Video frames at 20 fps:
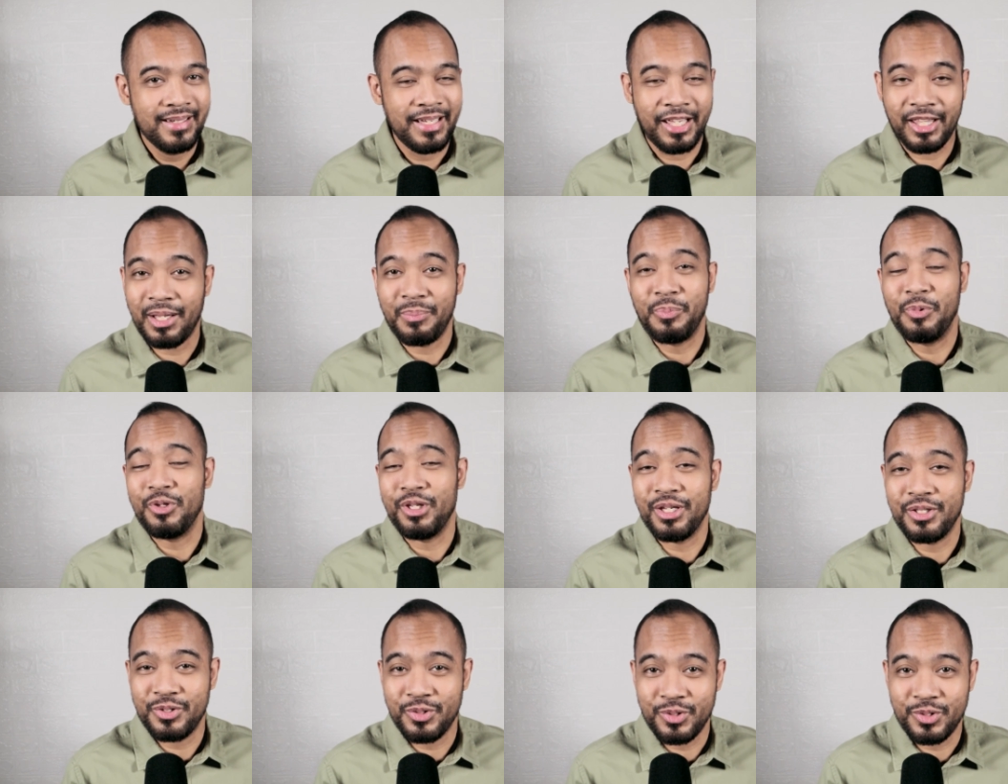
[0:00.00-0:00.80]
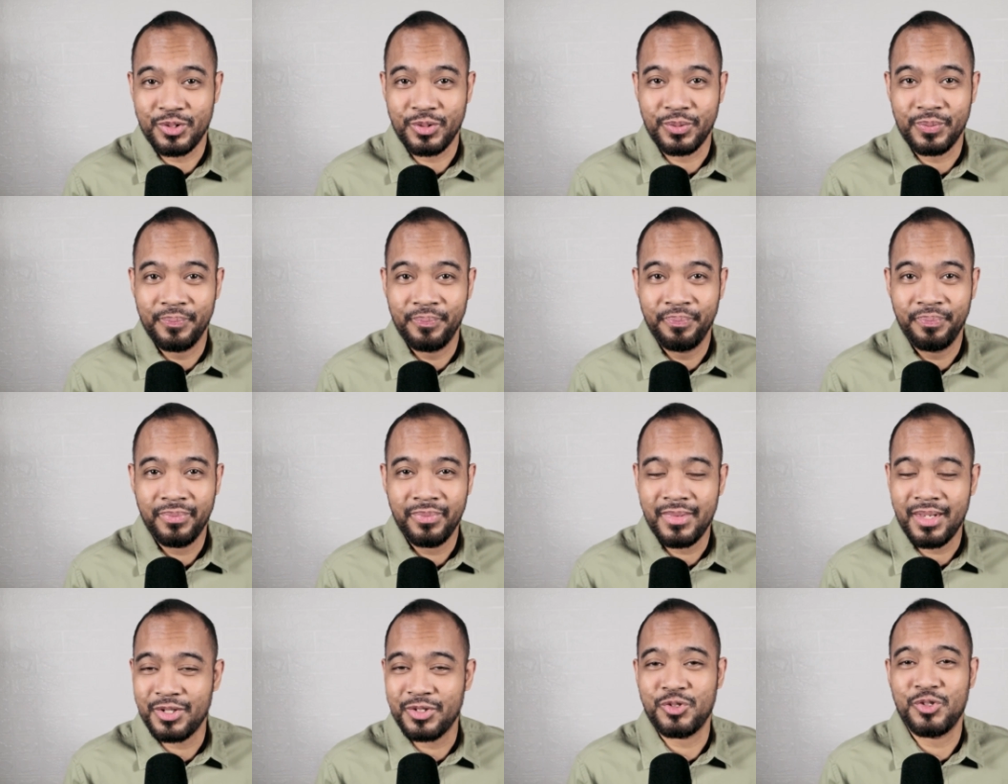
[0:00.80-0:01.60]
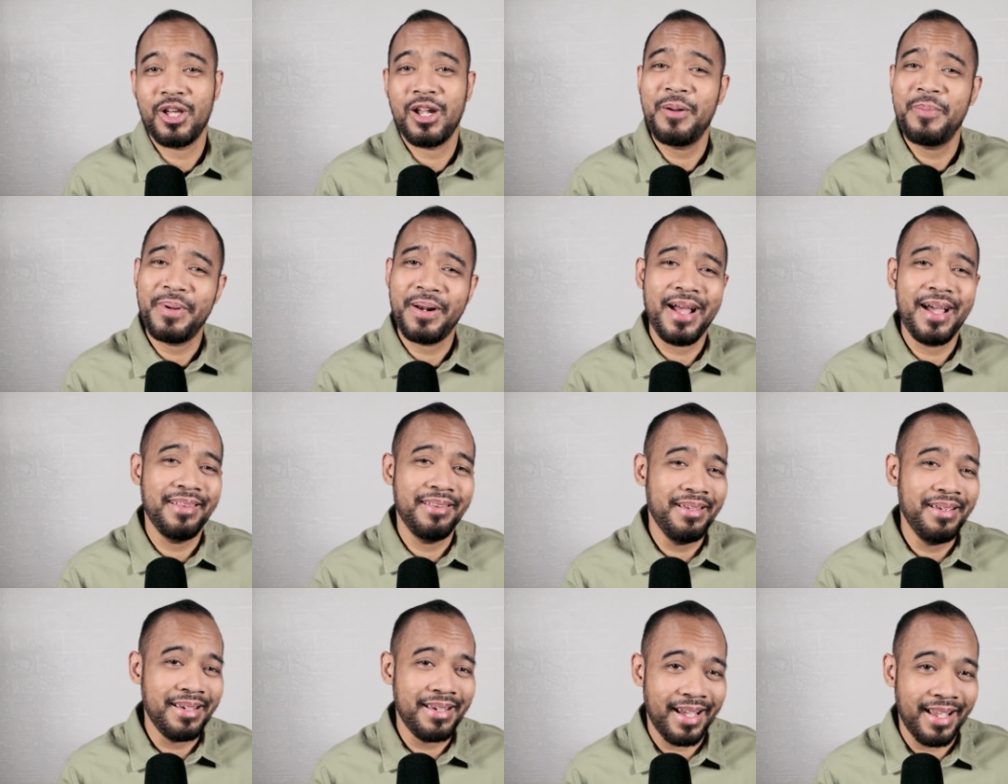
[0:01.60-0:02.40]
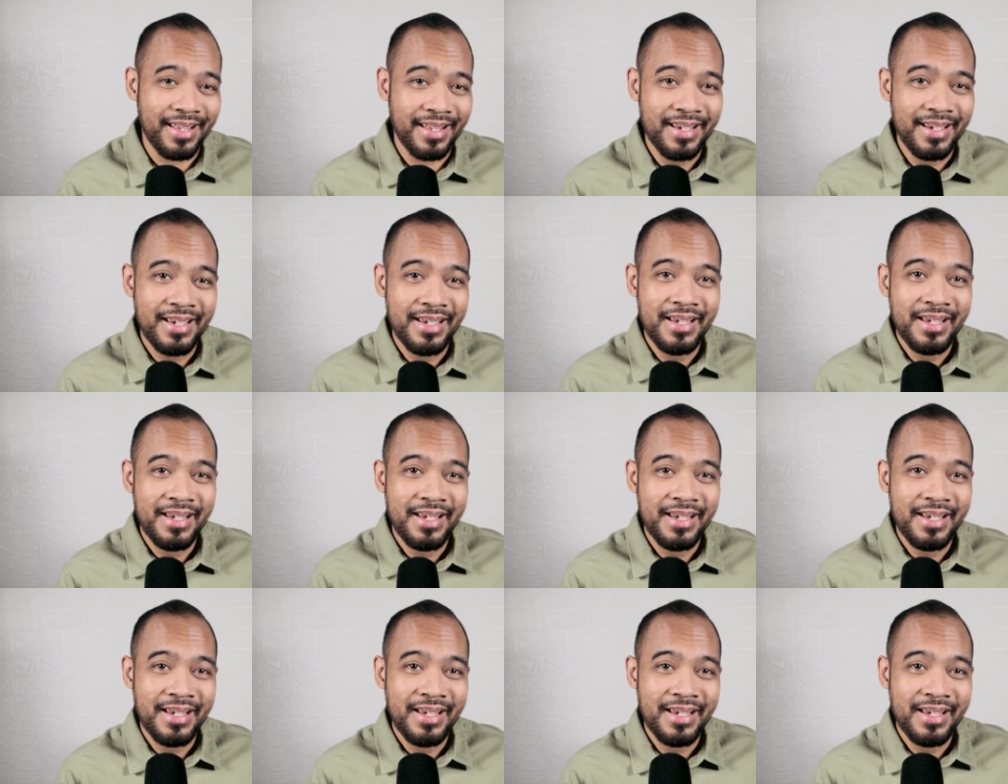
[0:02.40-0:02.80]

Kita punya cucu. Nah, saudara perhatikan,